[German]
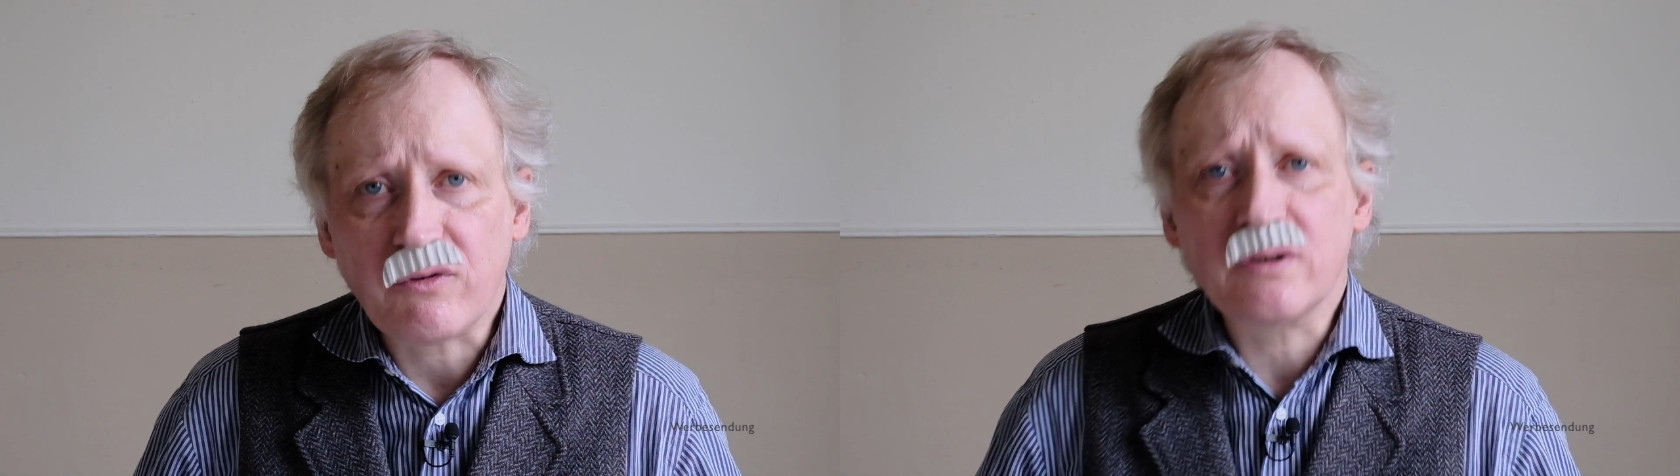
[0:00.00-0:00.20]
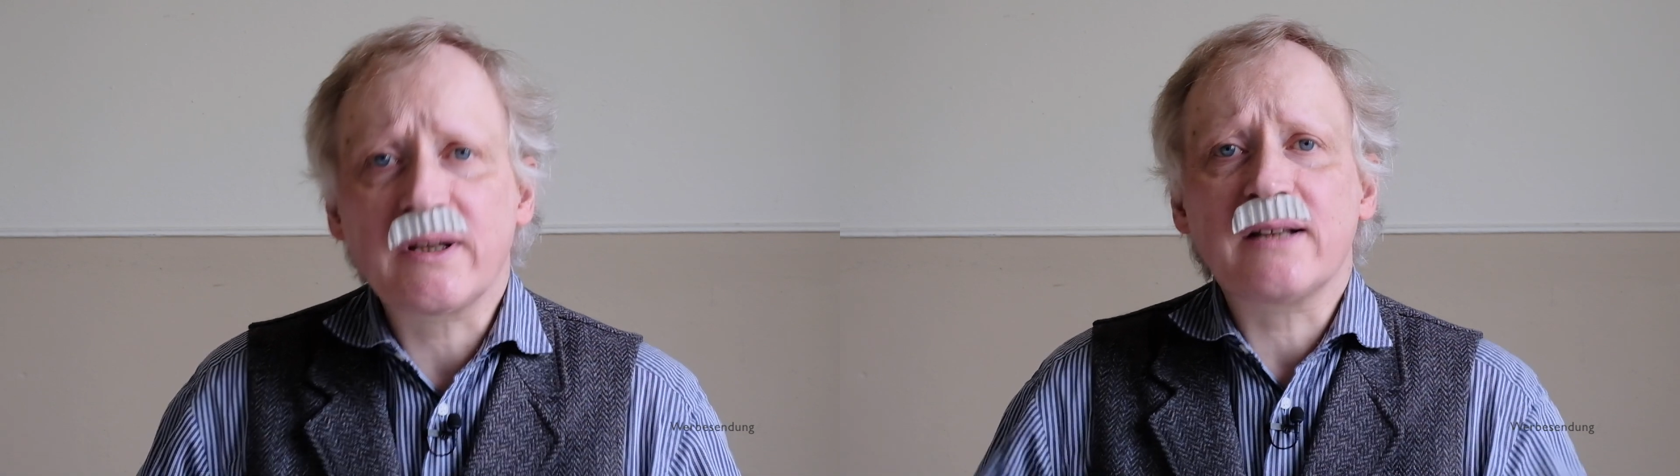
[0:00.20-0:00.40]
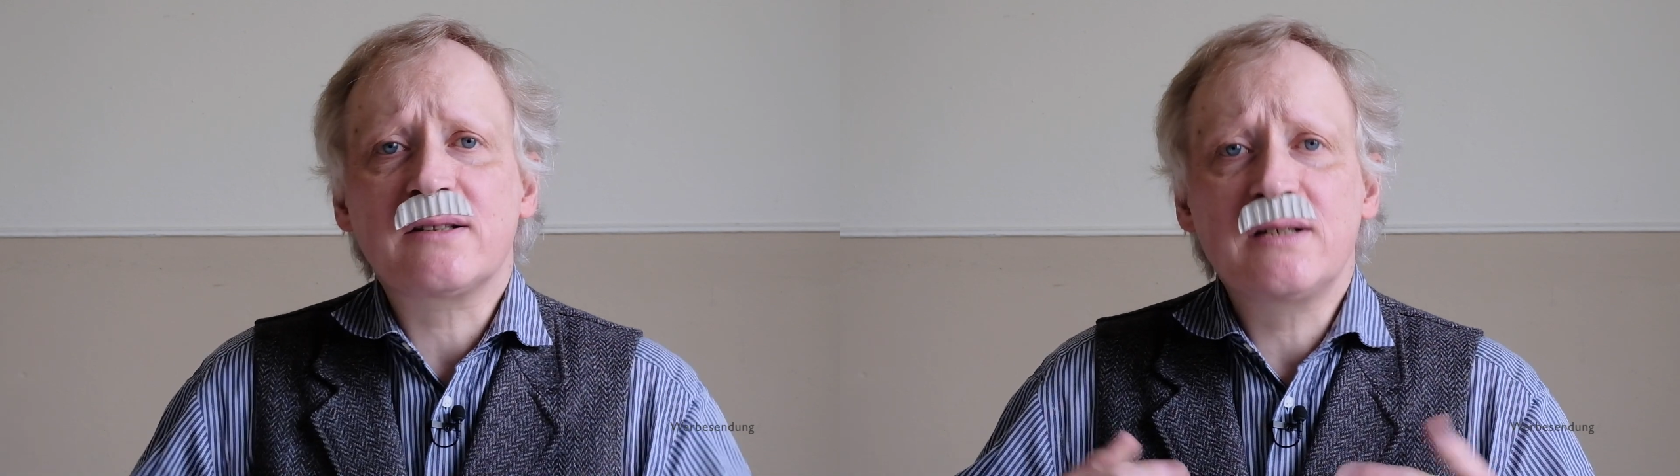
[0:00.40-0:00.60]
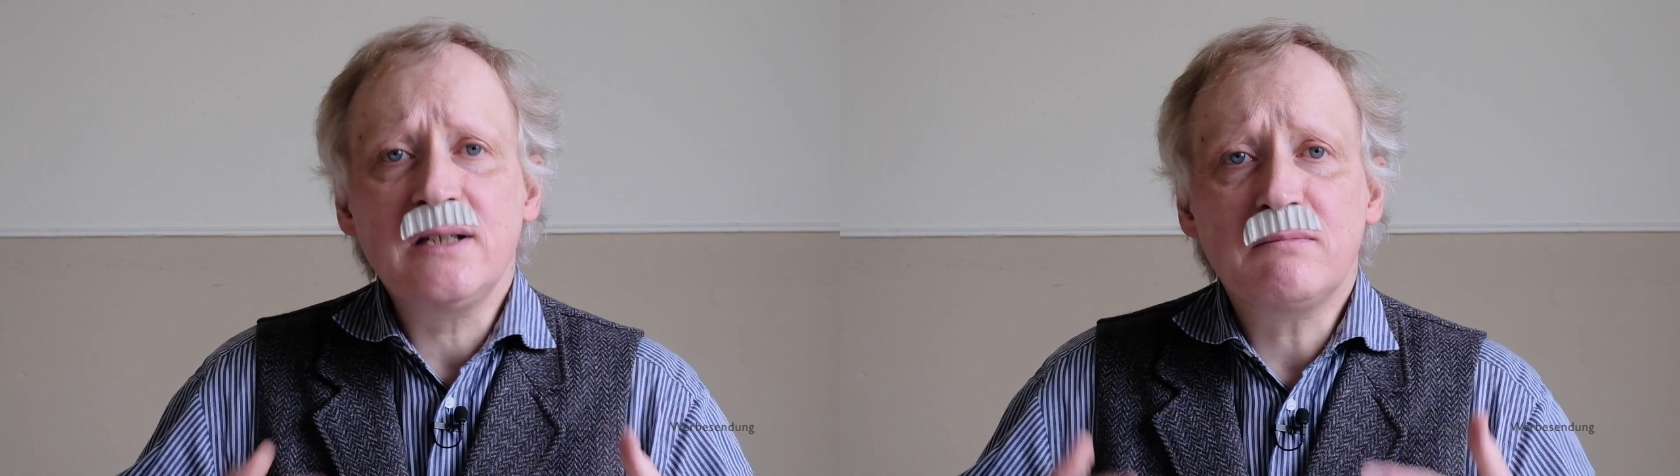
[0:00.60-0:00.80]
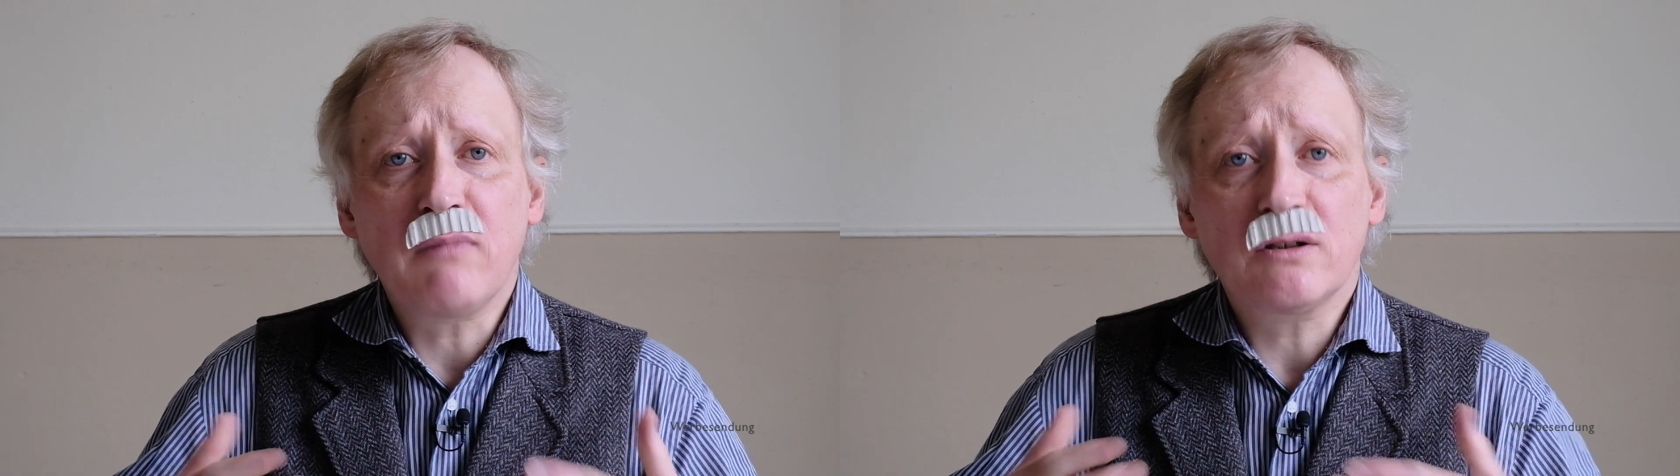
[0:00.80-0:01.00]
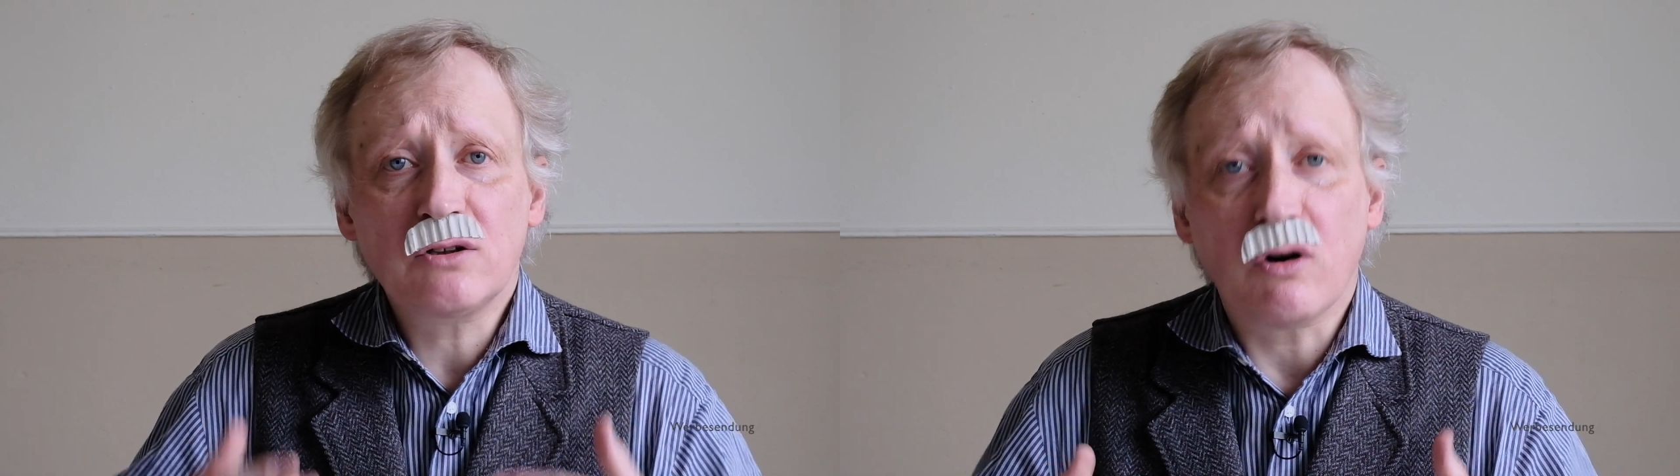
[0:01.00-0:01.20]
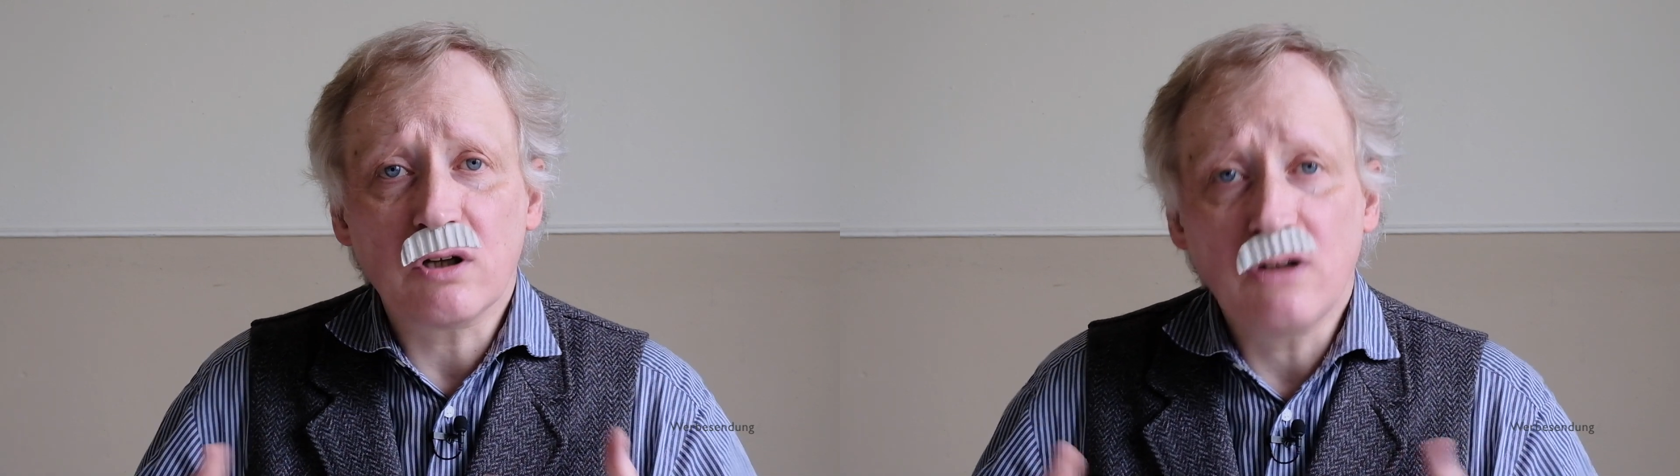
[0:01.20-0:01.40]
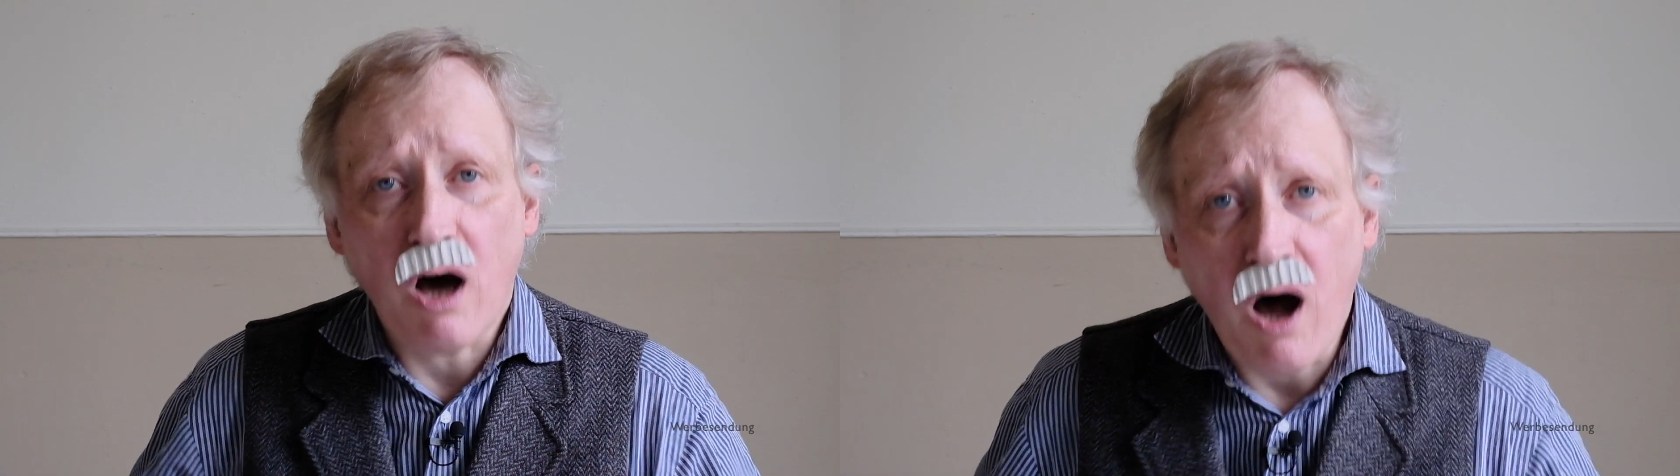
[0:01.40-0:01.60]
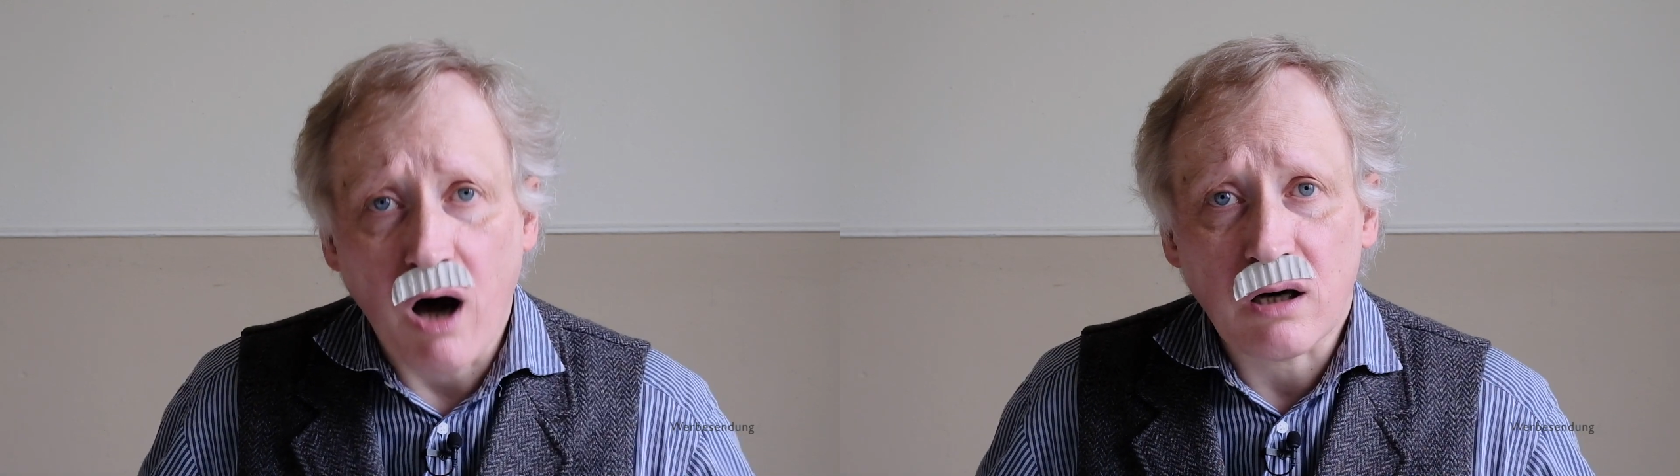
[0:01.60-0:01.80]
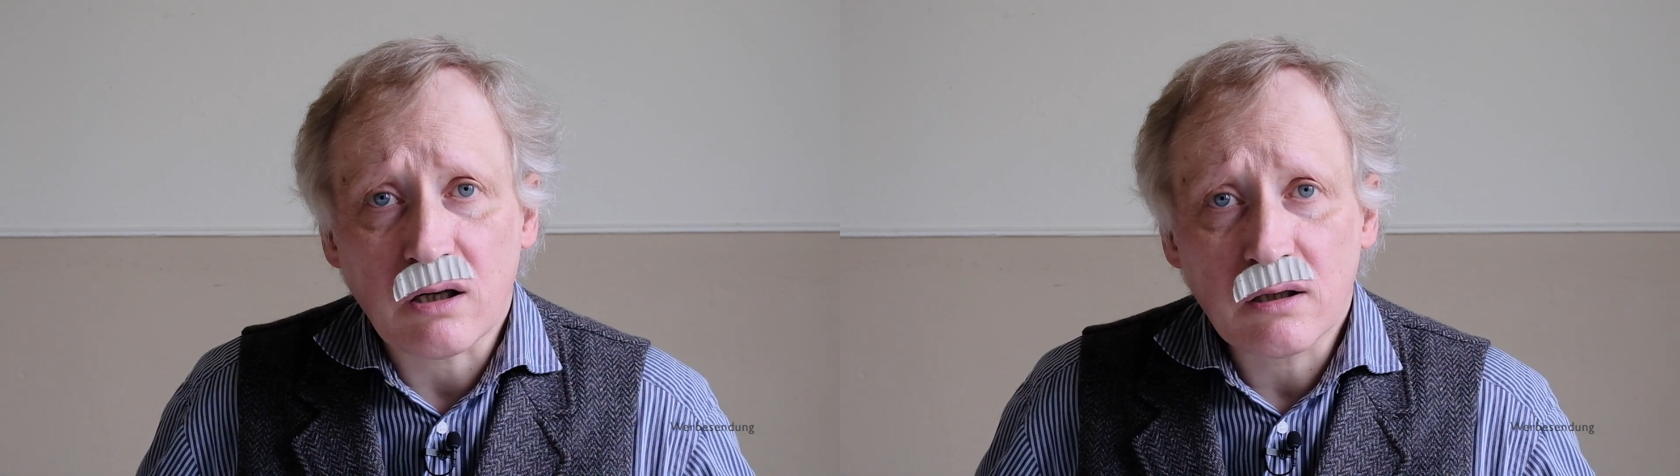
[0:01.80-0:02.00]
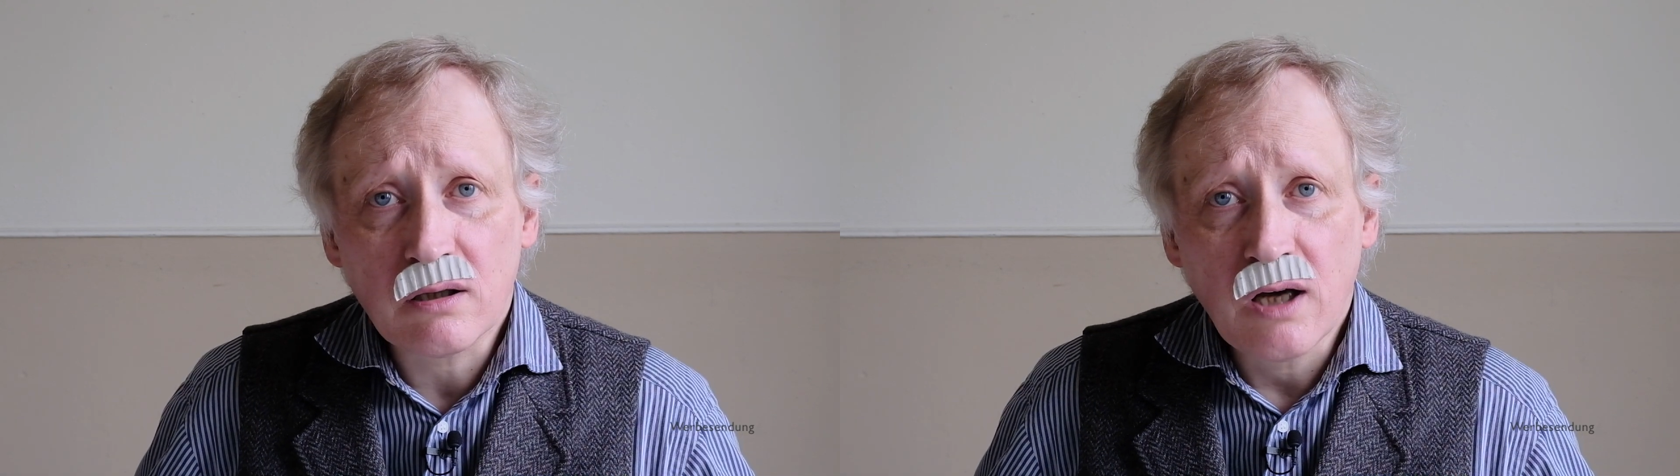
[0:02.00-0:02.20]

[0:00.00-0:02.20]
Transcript: von der zieht man doch nach.